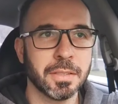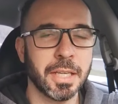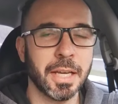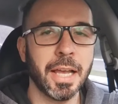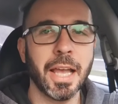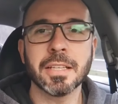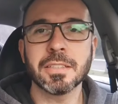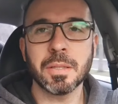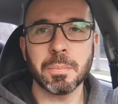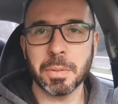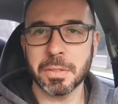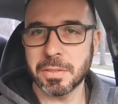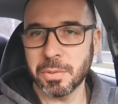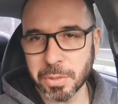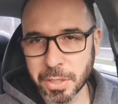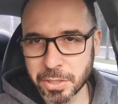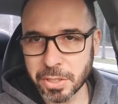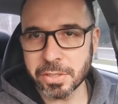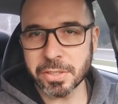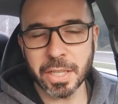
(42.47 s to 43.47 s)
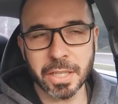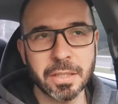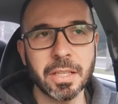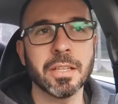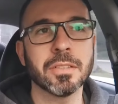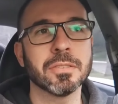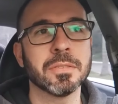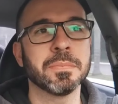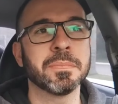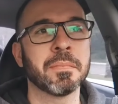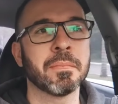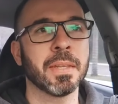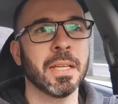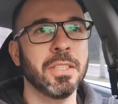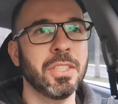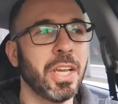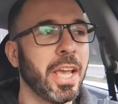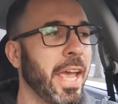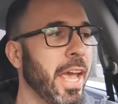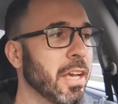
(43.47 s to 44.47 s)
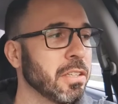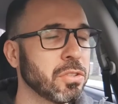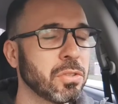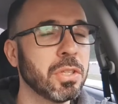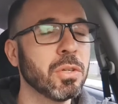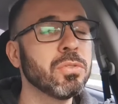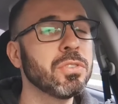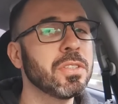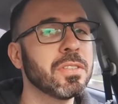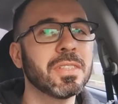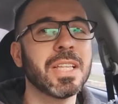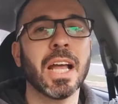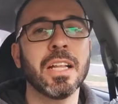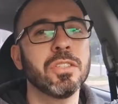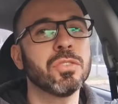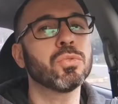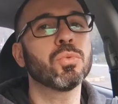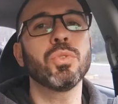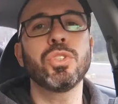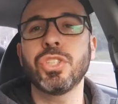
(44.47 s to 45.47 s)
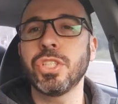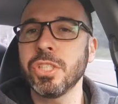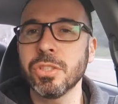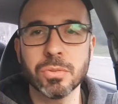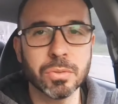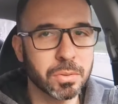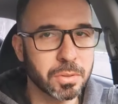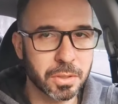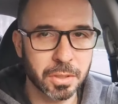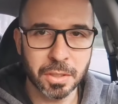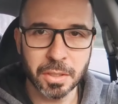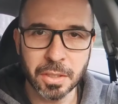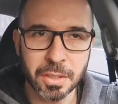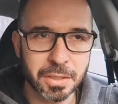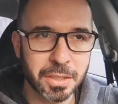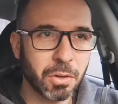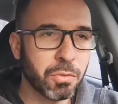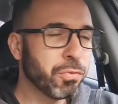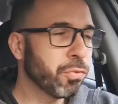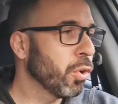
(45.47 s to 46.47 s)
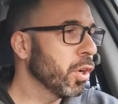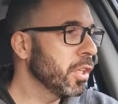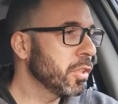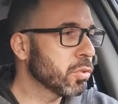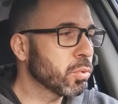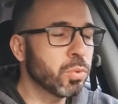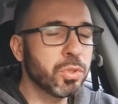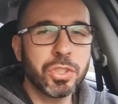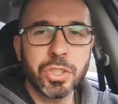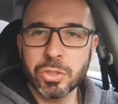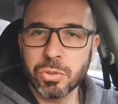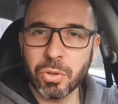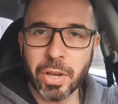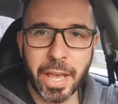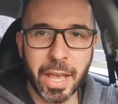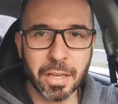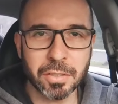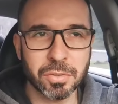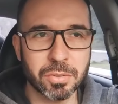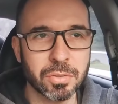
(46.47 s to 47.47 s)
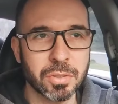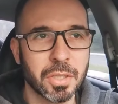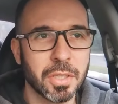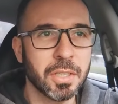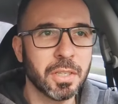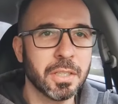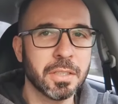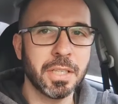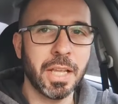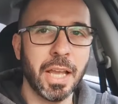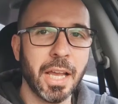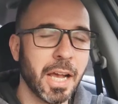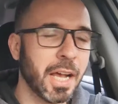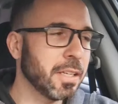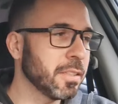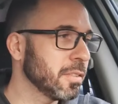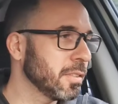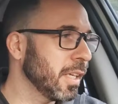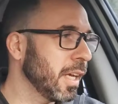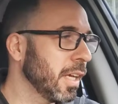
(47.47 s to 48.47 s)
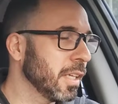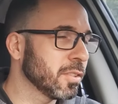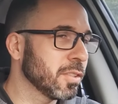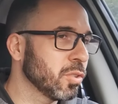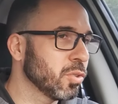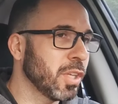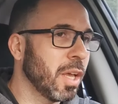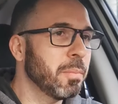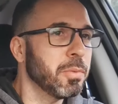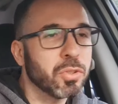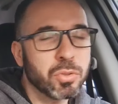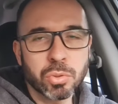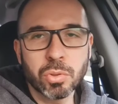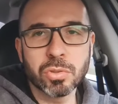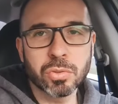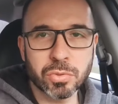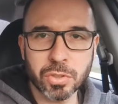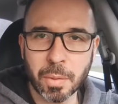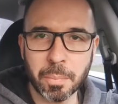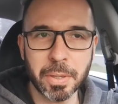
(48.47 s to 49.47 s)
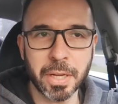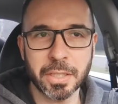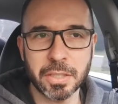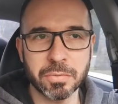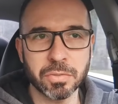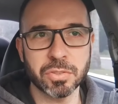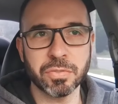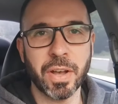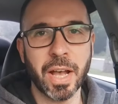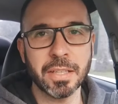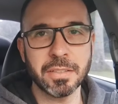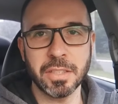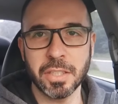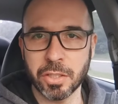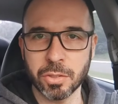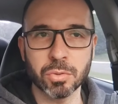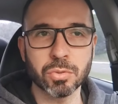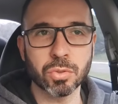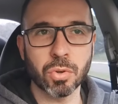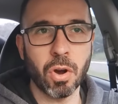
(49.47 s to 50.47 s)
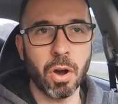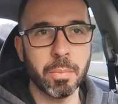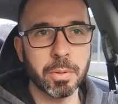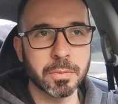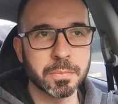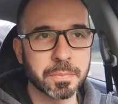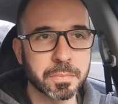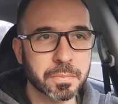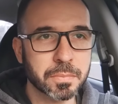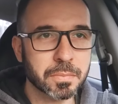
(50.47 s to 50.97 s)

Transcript: Tá? Essa é a impressão que a gente está tendo. De resto, não se está discutindo, não foi discutido o resto, né? As, as, os absurdos que os aplicativos fazem e que nos cobram.